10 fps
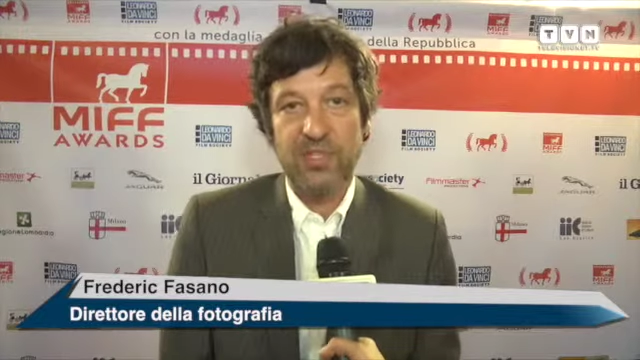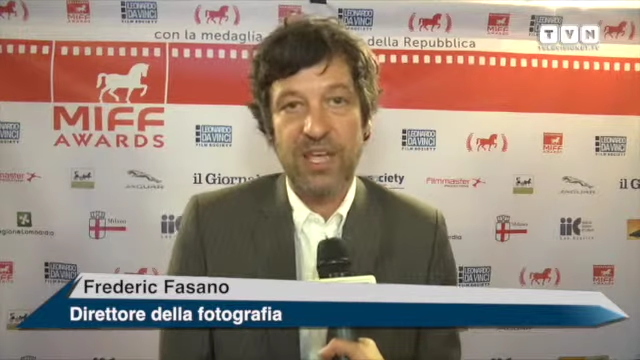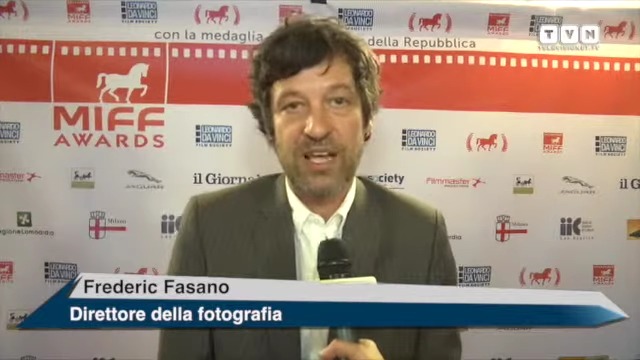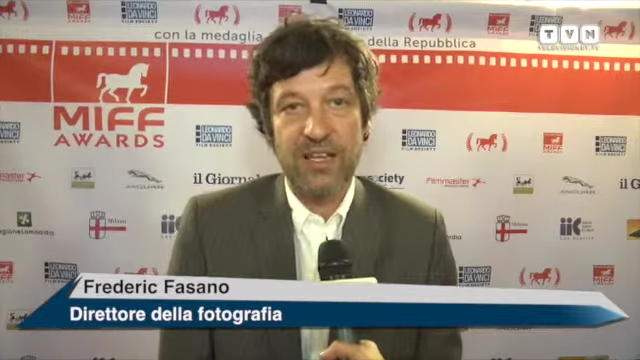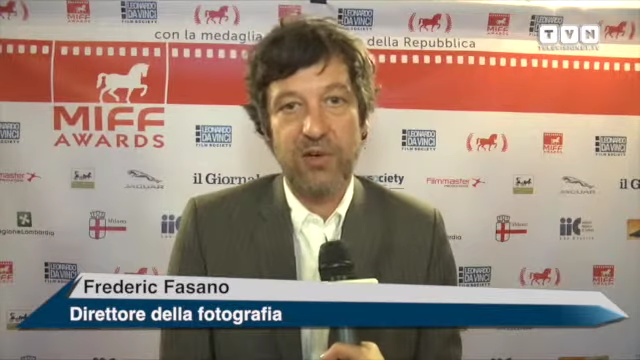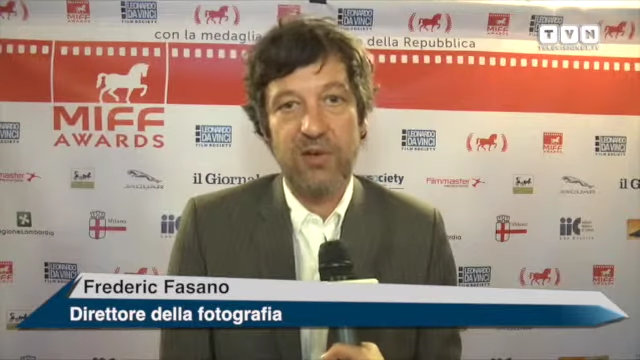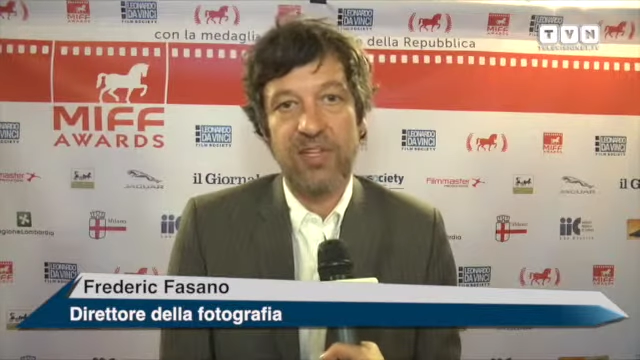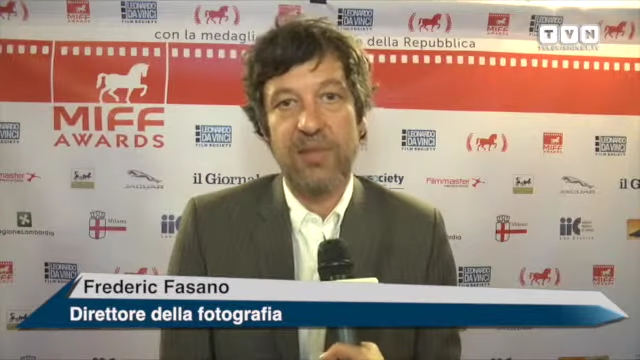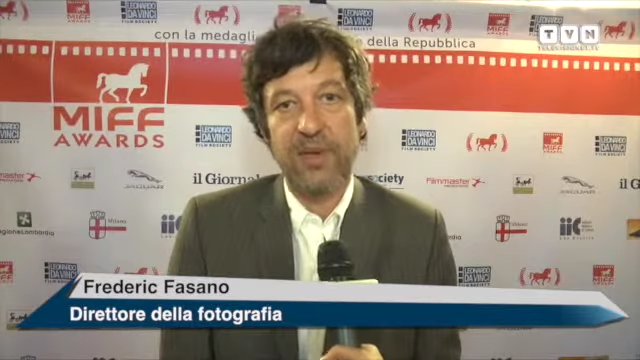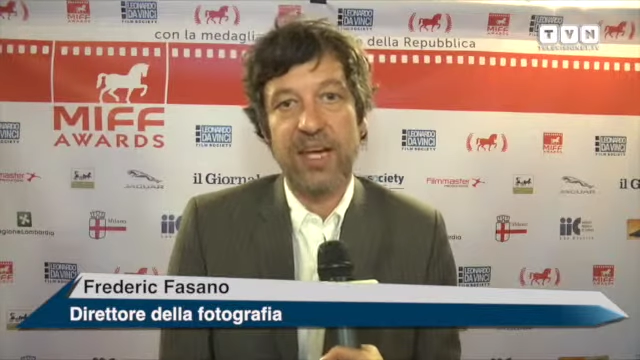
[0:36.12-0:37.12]
girare con
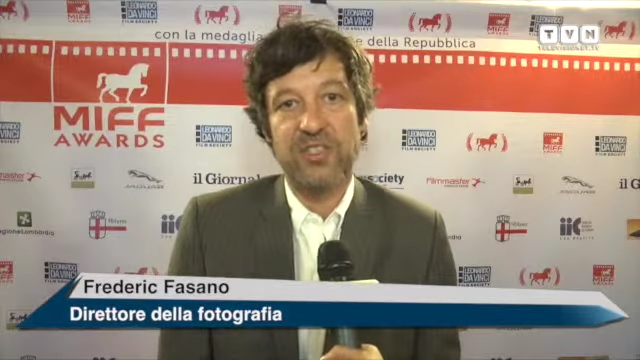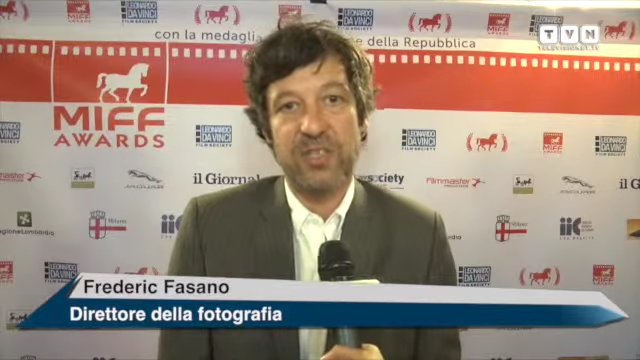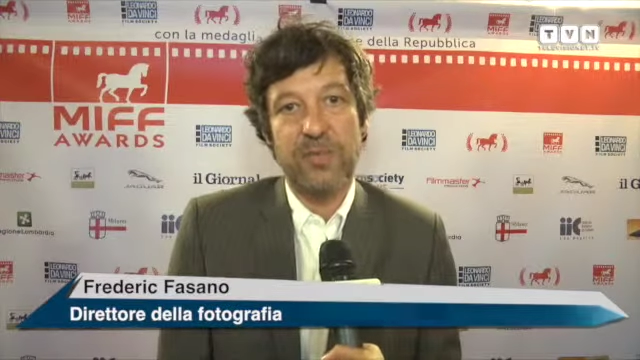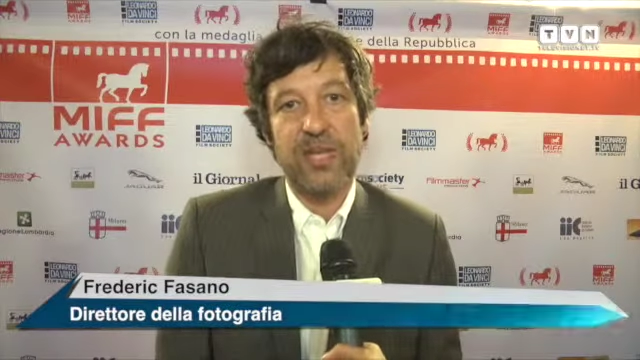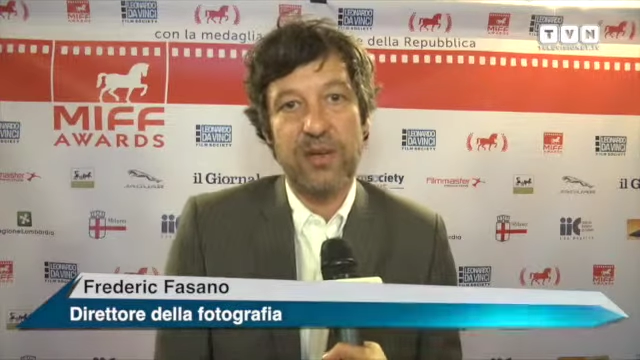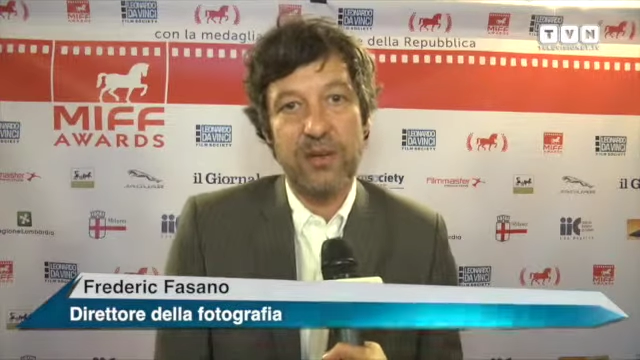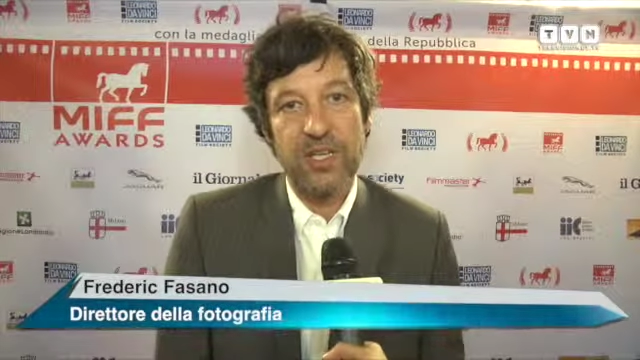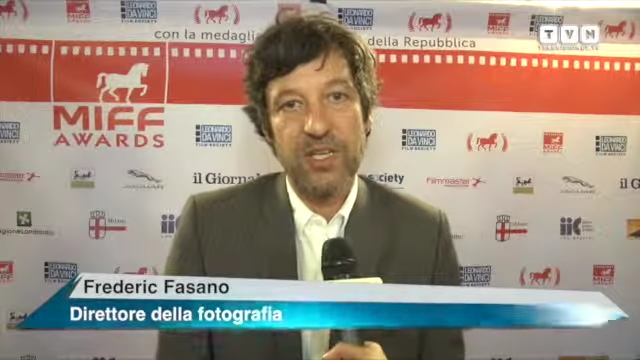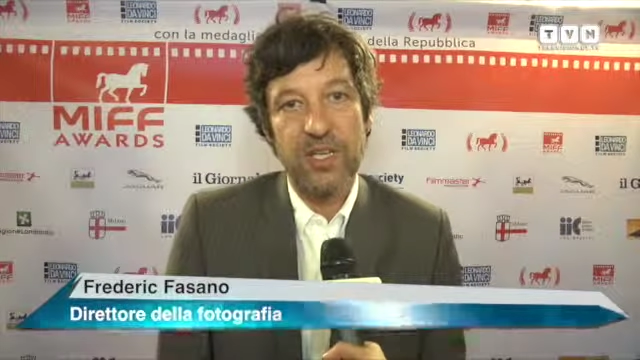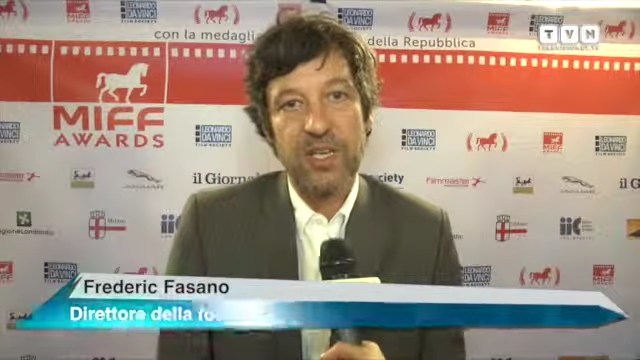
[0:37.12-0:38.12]
dei budget
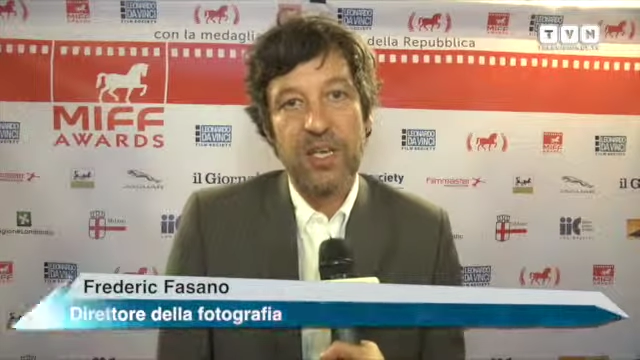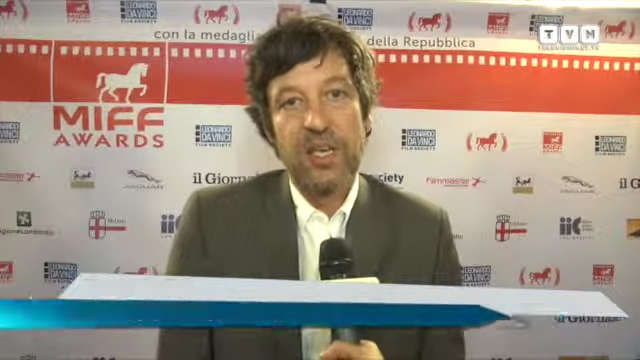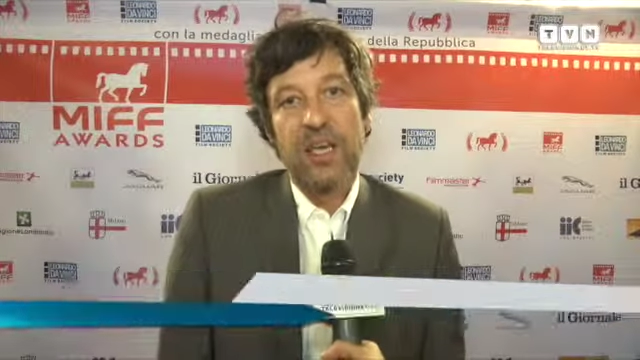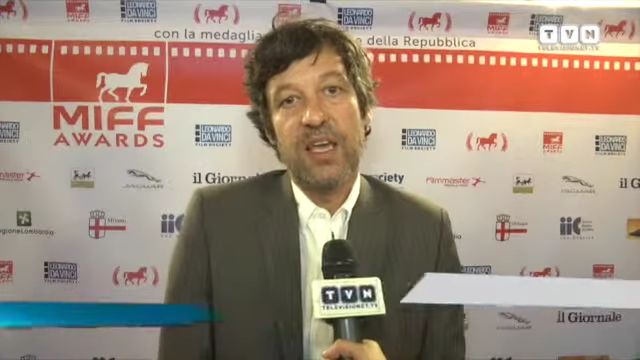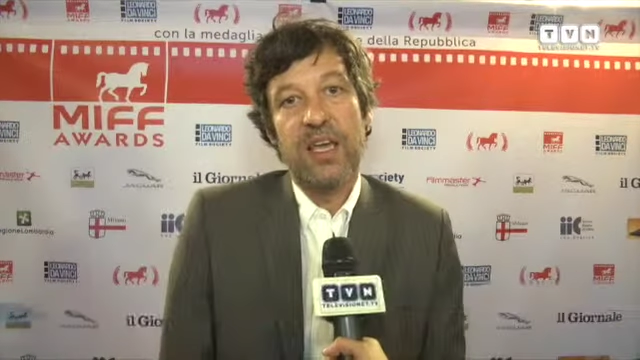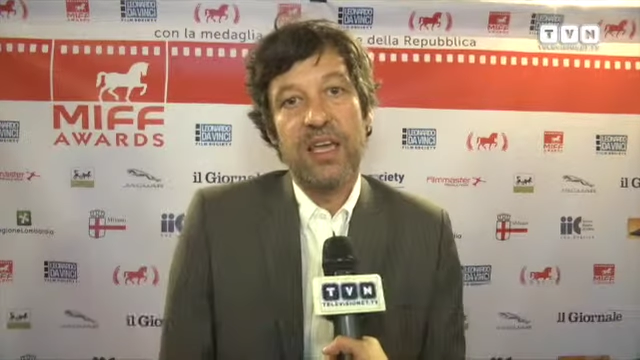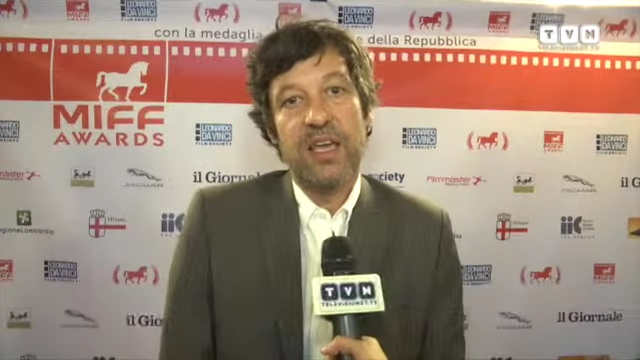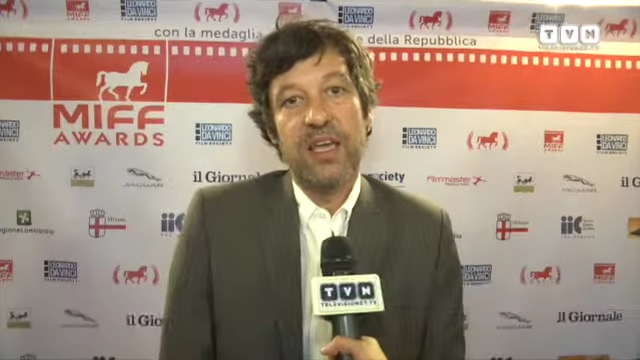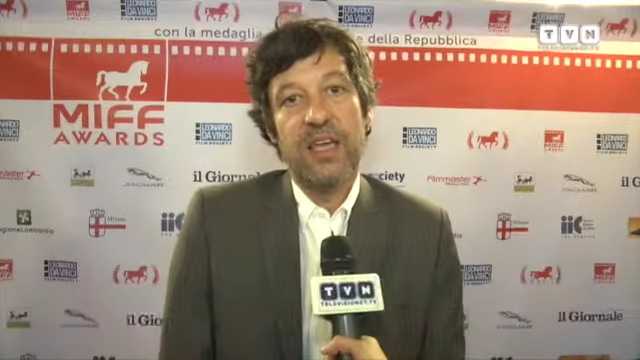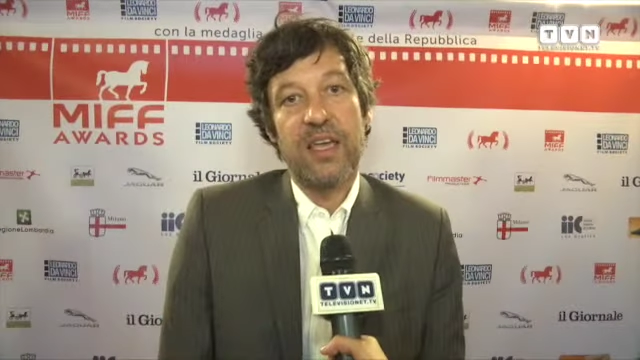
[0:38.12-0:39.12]
piccoli
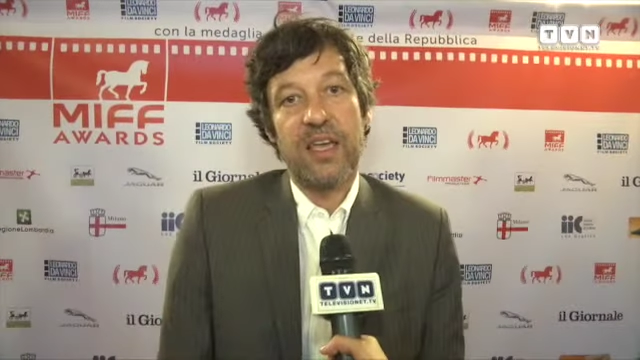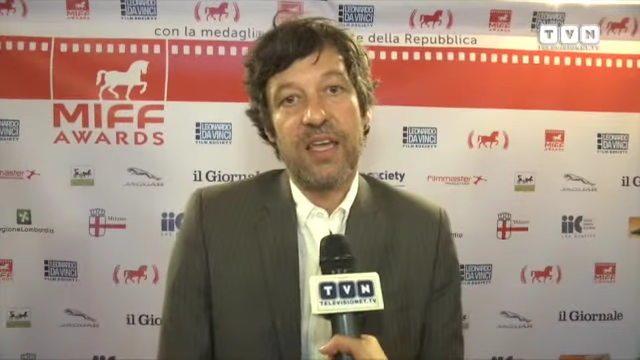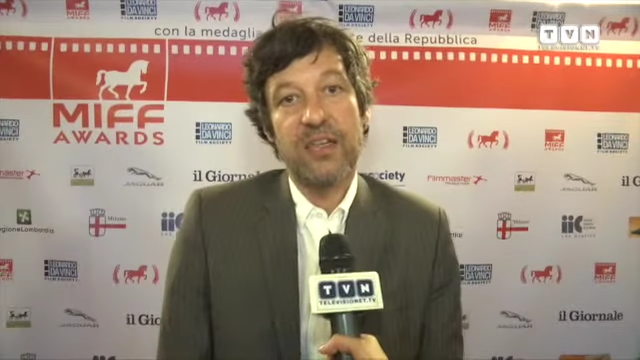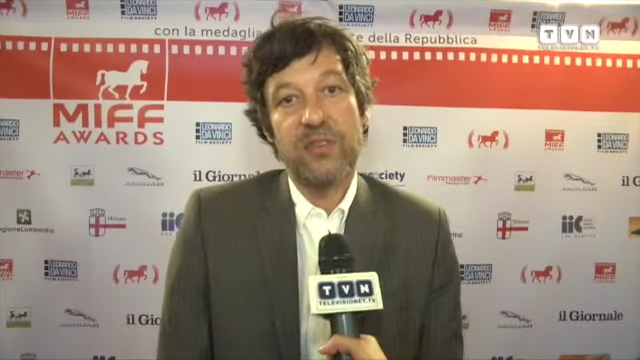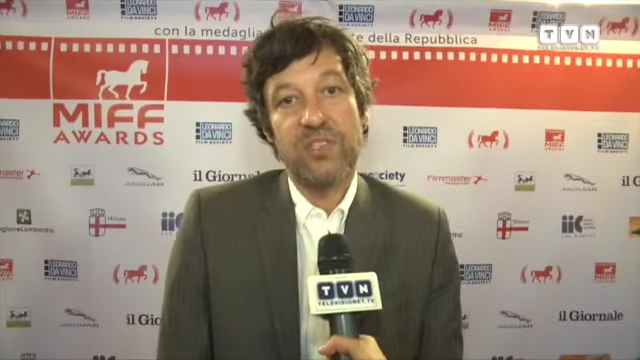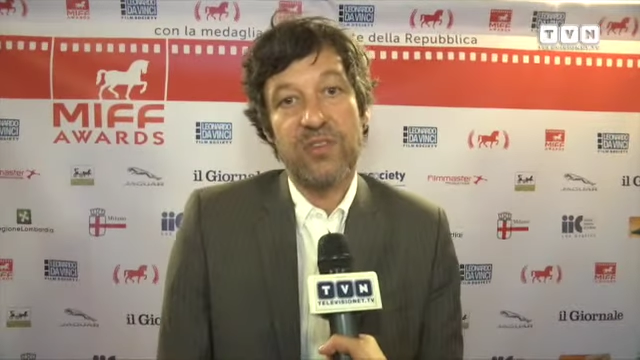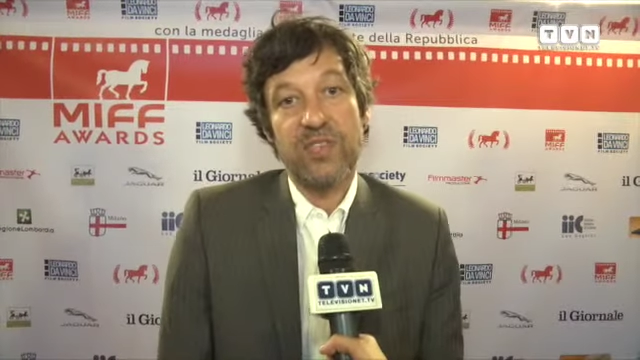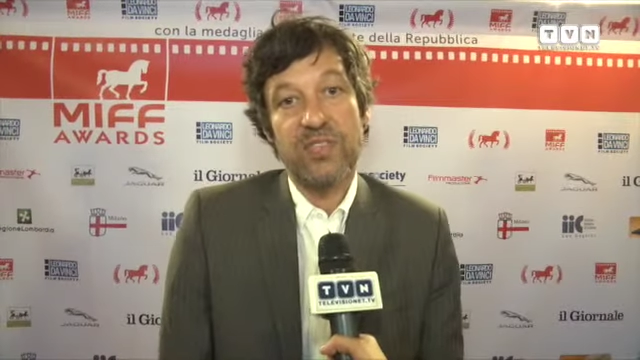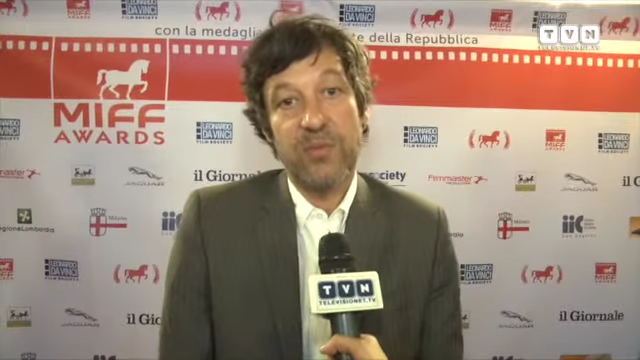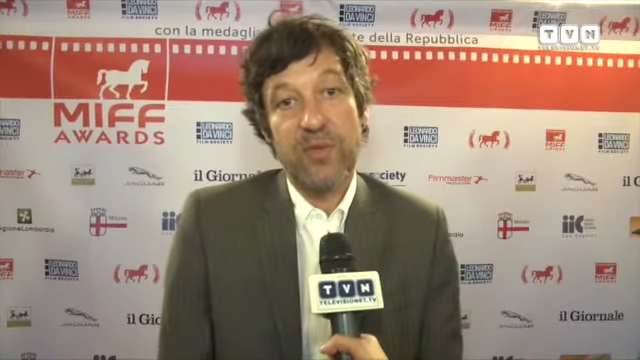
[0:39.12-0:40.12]
eh, e, di
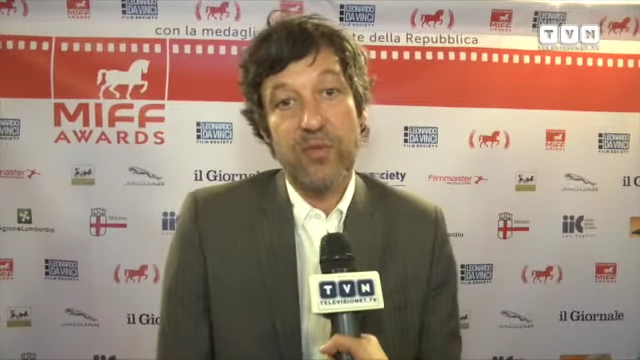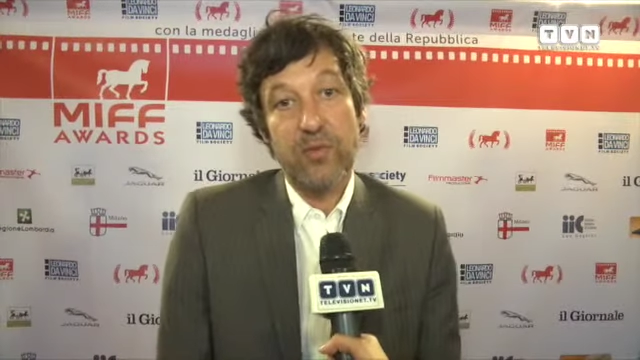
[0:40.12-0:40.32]
conseguenza abbiamo